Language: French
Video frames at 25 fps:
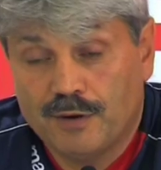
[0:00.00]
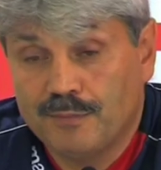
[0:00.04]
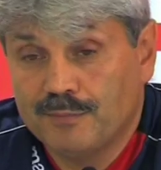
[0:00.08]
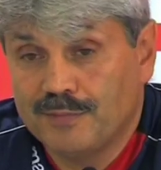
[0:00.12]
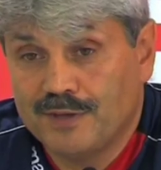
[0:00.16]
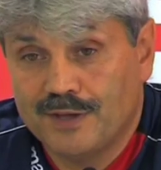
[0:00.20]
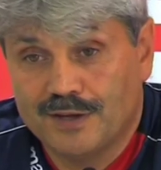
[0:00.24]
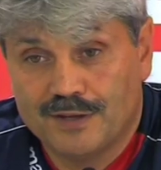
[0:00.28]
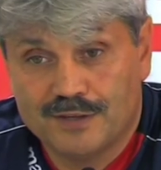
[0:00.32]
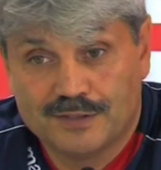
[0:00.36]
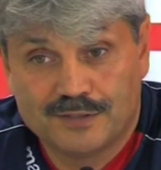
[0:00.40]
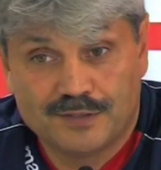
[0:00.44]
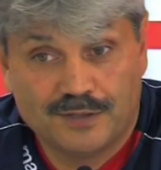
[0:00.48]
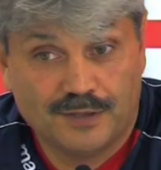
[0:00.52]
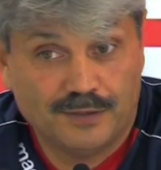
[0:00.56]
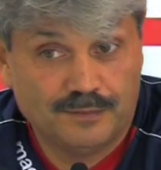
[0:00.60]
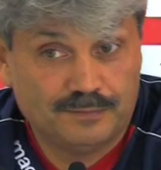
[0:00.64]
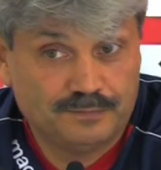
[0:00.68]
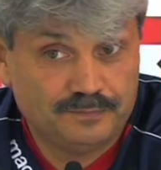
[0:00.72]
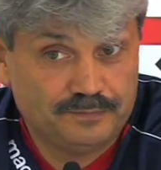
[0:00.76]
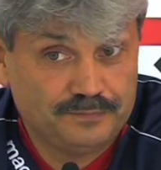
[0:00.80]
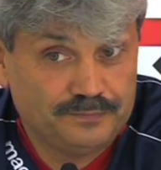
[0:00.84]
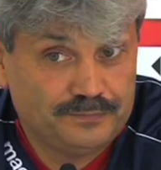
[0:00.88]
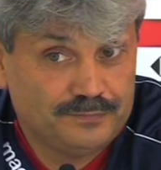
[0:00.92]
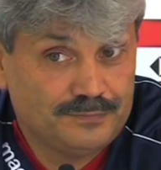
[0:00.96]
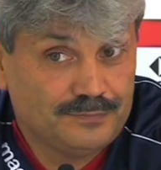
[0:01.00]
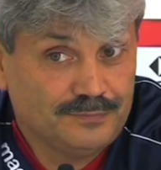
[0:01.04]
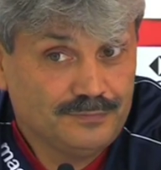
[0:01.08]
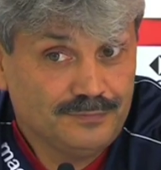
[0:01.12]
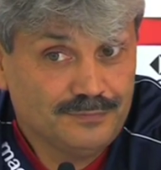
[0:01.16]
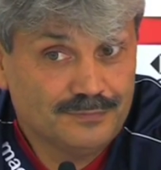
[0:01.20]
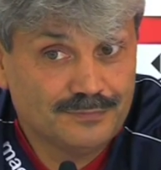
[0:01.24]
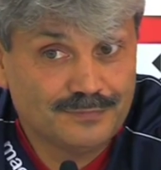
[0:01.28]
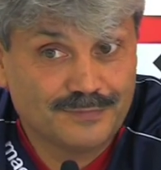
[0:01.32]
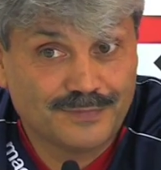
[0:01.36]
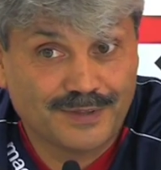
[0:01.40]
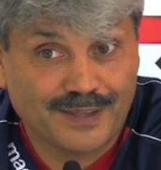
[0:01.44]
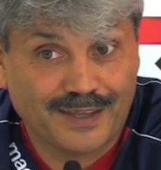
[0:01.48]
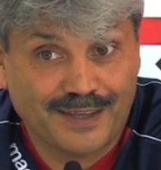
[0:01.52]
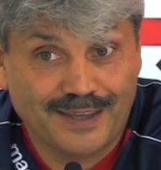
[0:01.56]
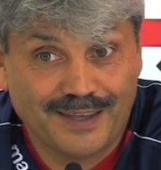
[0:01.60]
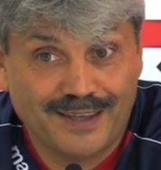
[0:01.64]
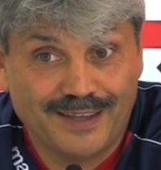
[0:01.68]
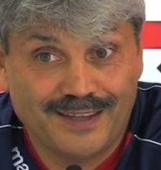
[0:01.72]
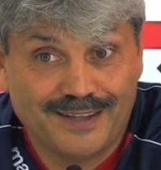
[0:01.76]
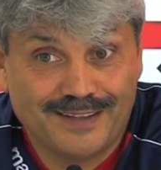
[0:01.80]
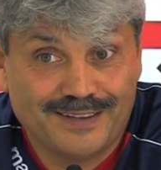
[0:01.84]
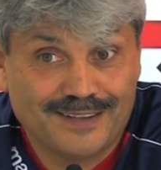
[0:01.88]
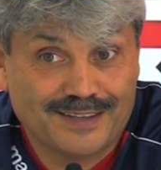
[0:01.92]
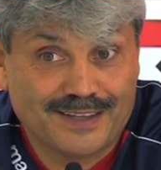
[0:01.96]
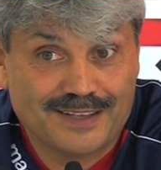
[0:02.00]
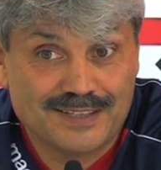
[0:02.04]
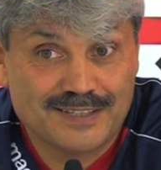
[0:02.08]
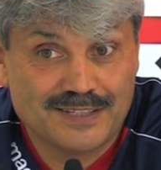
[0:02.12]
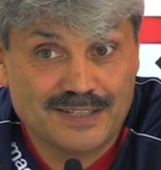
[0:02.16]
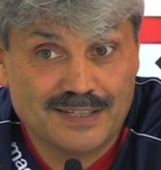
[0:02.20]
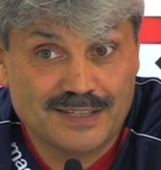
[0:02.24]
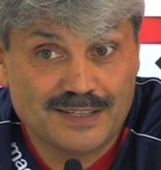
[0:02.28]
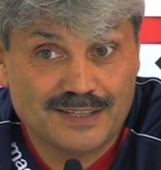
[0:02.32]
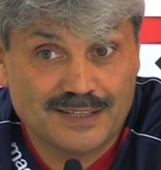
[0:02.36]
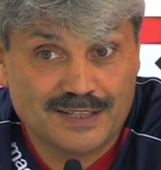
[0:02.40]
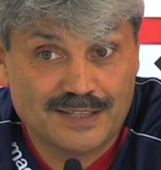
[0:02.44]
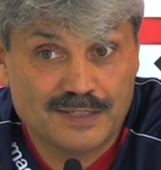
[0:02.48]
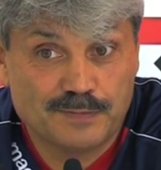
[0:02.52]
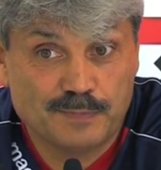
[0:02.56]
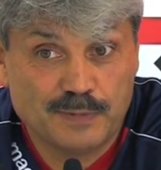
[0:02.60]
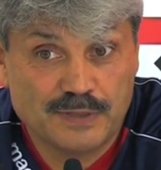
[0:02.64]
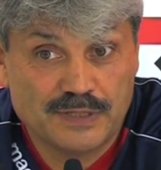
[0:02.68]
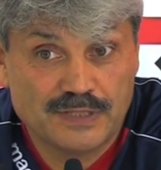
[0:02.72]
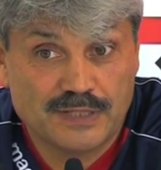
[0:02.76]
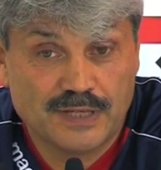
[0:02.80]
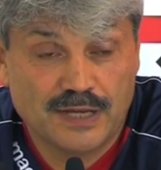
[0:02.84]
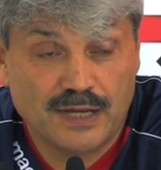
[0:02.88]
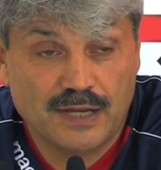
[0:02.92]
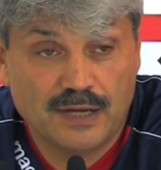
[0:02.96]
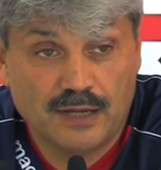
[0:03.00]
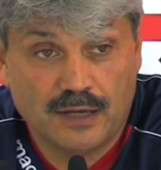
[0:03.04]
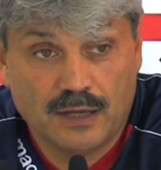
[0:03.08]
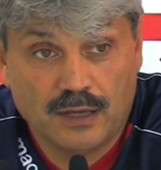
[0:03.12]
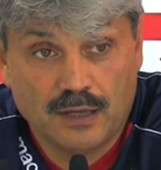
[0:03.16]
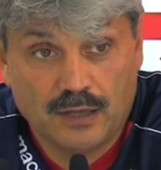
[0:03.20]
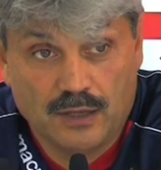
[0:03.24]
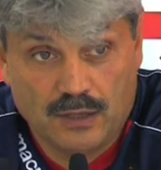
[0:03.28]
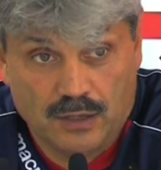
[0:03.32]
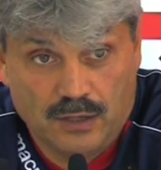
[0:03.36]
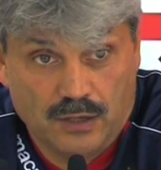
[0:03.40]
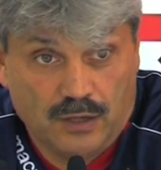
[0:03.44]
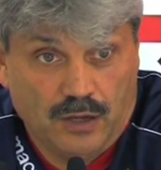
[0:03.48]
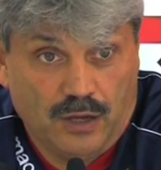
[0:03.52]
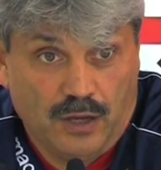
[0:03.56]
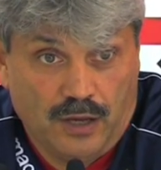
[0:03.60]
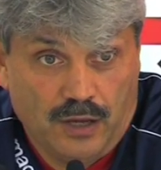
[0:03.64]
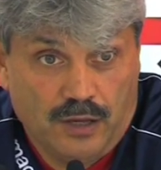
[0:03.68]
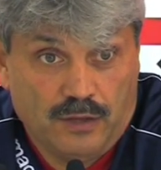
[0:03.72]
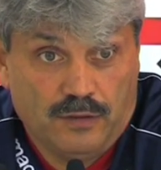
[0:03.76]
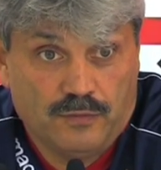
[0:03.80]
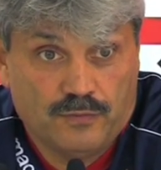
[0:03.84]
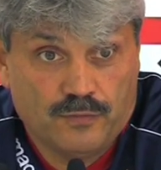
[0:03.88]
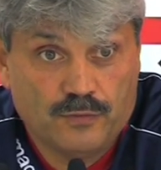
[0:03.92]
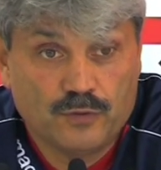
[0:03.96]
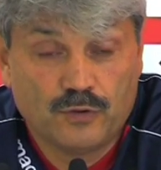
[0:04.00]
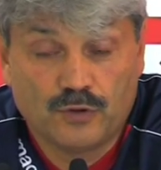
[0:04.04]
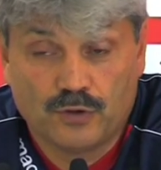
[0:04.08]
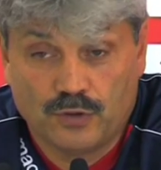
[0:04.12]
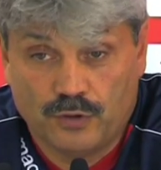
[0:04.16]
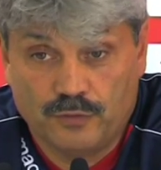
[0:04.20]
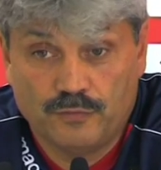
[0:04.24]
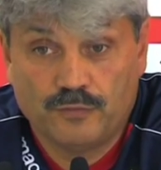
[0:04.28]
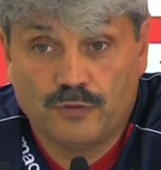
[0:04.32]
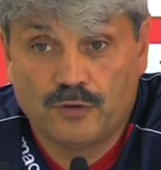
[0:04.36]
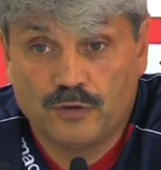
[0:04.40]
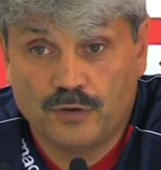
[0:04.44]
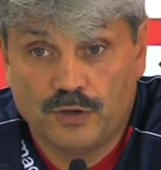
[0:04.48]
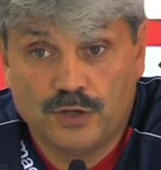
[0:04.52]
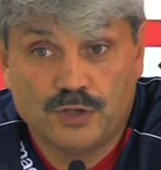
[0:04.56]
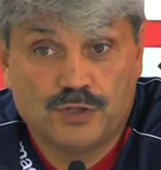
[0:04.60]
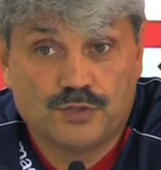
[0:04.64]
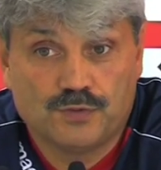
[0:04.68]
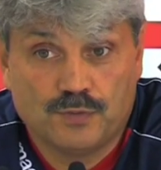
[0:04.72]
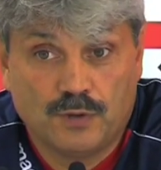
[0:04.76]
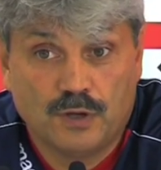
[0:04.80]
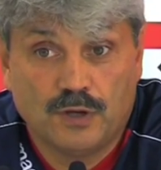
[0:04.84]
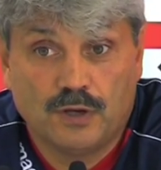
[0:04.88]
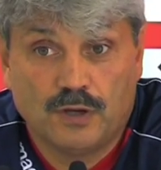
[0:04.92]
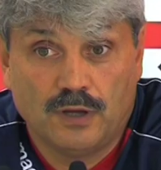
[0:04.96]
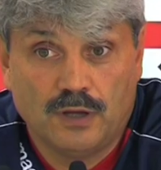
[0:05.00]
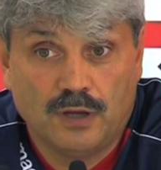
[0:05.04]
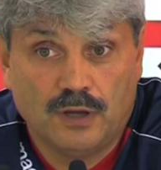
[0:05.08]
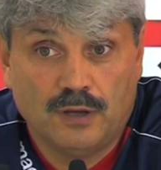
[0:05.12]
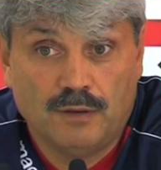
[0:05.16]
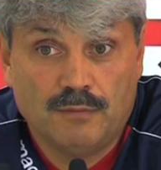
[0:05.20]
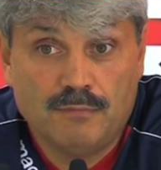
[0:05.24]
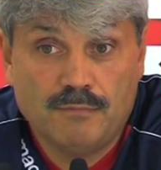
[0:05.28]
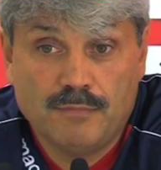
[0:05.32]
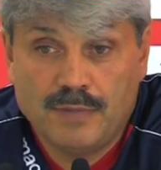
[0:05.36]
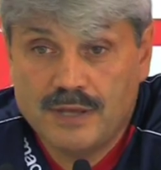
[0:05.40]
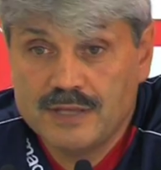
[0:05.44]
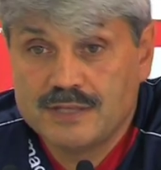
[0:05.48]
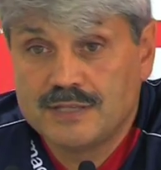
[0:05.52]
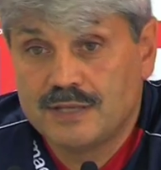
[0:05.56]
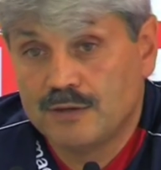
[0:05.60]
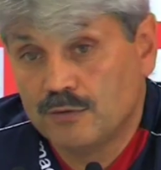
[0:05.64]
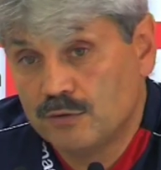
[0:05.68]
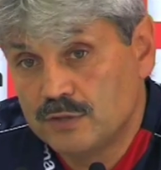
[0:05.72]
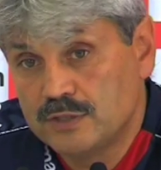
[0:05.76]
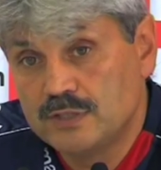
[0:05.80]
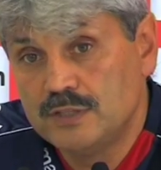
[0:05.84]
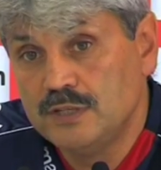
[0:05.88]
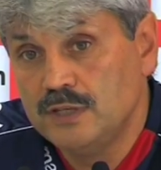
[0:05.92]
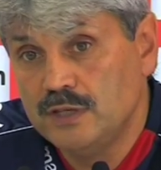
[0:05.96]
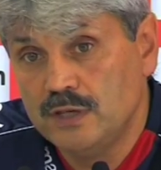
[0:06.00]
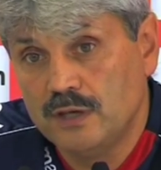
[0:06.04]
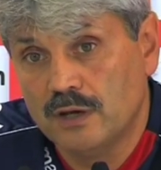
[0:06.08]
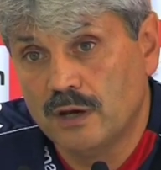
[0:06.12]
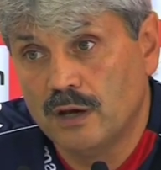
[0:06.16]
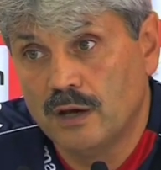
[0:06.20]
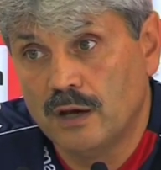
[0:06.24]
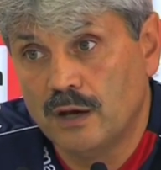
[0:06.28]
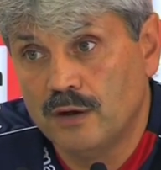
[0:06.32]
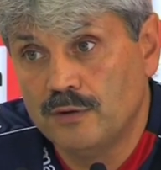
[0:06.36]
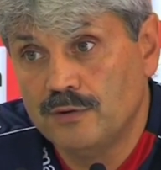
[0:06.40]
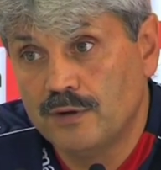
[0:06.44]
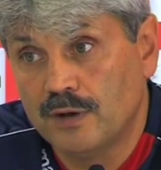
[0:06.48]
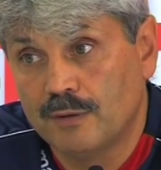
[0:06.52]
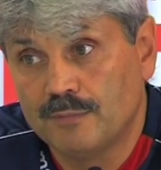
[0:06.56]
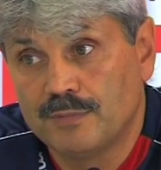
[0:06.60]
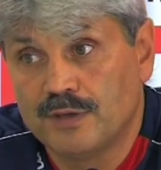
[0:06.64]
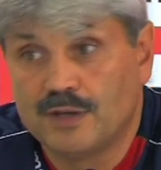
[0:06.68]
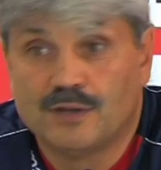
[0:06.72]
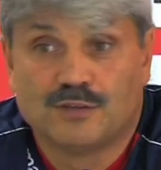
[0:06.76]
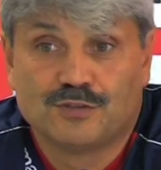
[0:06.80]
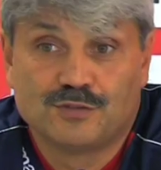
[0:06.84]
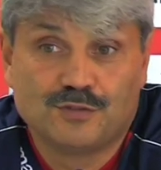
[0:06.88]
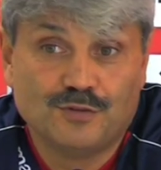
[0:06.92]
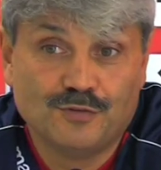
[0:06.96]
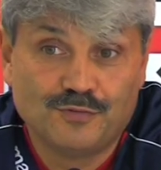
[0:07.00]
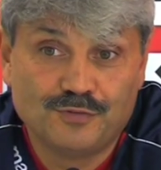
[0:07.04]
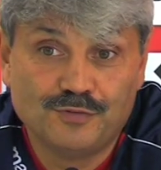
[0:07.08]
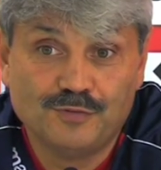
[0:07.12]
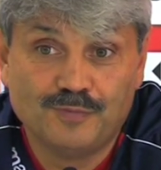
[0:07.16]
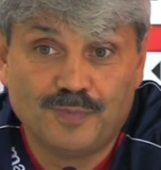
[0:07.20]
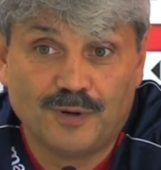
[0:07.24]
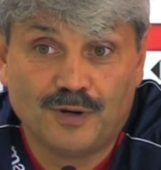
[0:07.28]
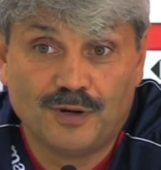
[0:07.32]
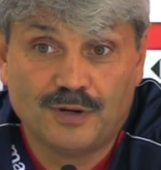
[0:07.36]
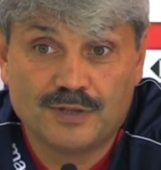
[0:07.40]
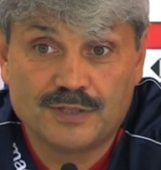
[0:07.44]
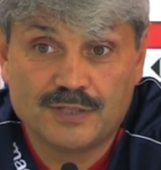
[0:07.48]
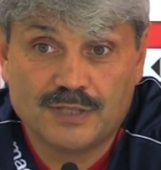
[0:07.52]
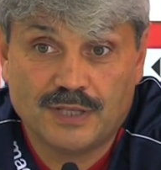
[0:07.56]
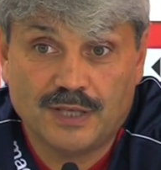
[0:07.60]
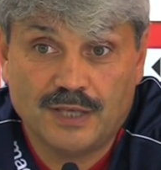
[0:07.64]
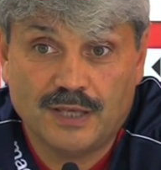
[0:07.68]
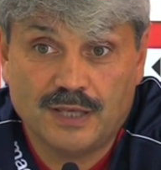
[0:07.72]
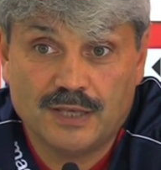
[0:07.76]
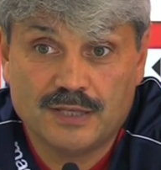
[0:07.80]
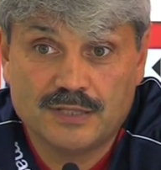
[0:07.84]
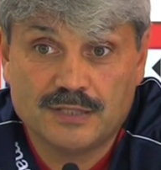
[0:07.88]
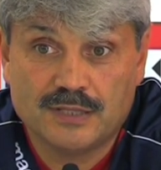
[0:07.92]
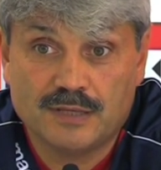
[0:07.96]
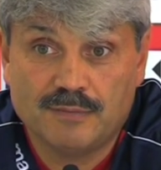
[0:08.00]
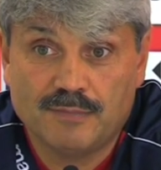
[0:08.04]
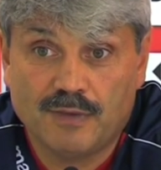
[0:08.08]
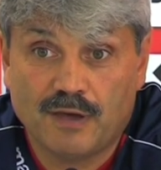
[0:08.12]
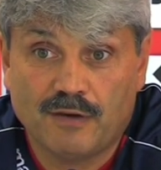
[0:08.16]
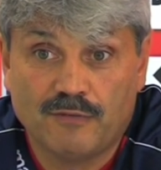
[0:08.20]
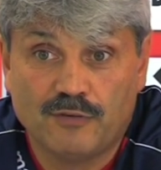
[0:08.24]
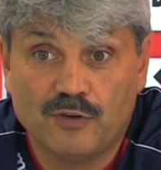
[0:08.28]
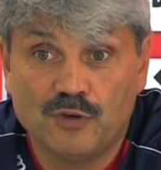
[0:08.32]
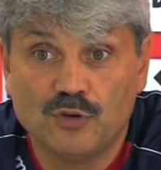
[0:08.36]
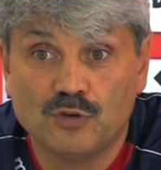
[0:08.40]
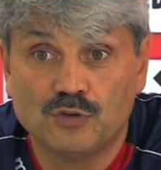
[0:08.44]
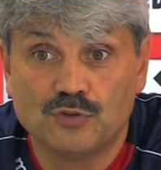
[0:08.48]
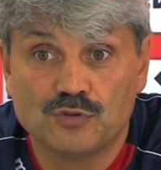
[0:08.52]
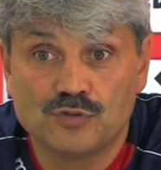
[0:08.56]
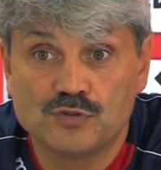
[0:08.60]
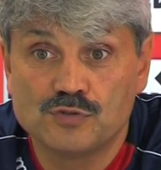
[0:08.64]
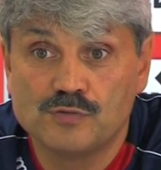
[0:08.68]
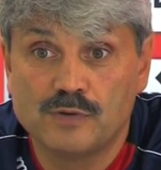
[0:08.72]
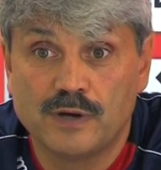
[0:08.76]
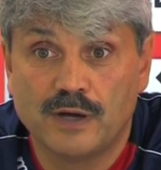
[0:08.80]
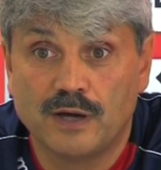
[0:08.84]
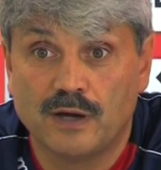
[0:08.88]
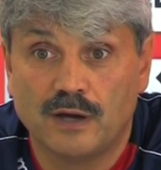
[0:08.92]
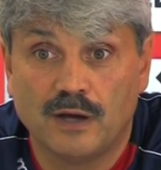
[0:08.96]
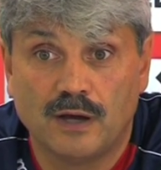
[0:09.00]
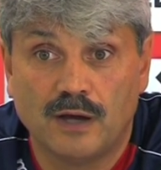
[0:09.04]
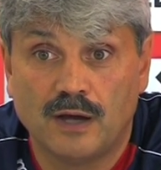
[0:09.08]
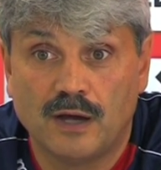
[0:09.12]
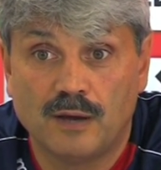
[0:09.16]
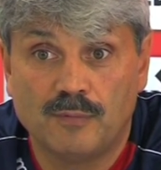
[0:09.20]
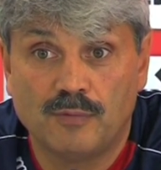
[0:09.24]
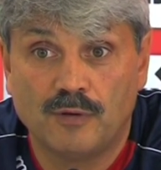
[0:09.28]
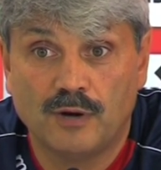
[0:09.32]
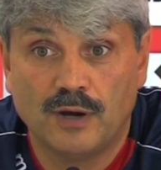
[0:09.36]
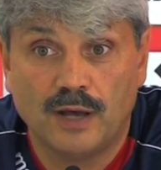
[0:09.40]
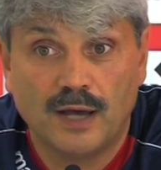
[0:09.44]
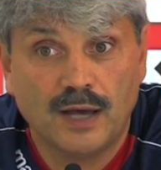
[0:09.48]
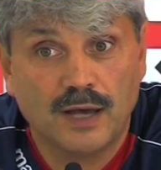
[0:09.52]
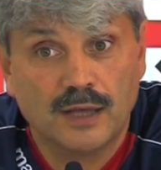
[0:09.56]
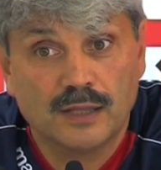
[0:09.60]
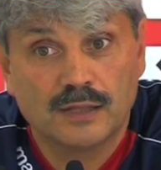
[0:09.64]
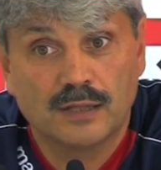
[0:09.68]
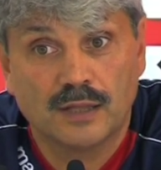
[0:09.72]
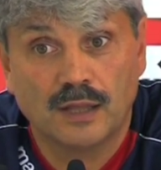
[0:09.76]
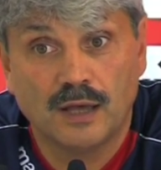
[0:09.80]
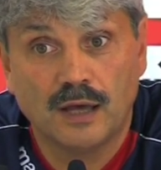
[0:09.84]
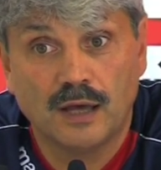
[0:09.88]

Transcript: ambiance très, très, très spéciale. Ah, il faut que, faut que les joueurs. Euh, mais c'est aussi euh, une ambiance de football. C'est merveilleux de jouer à, Bollard,